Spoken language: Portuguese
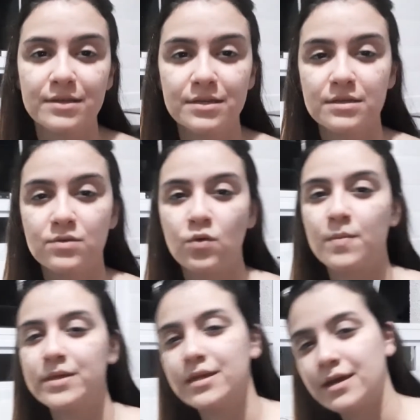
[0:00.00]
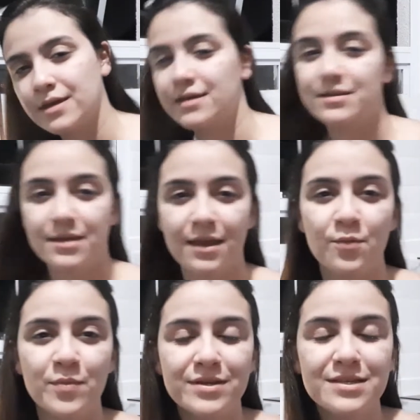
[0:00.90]
às vezes eu começo a crescer,
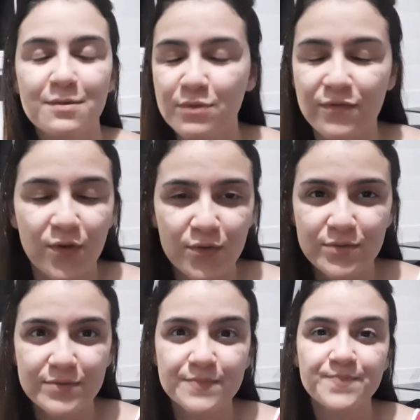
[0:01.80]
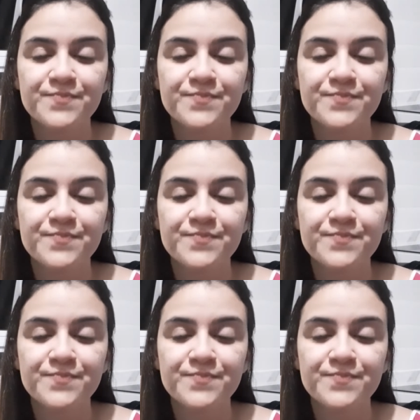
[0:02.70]
eu percebo e volto.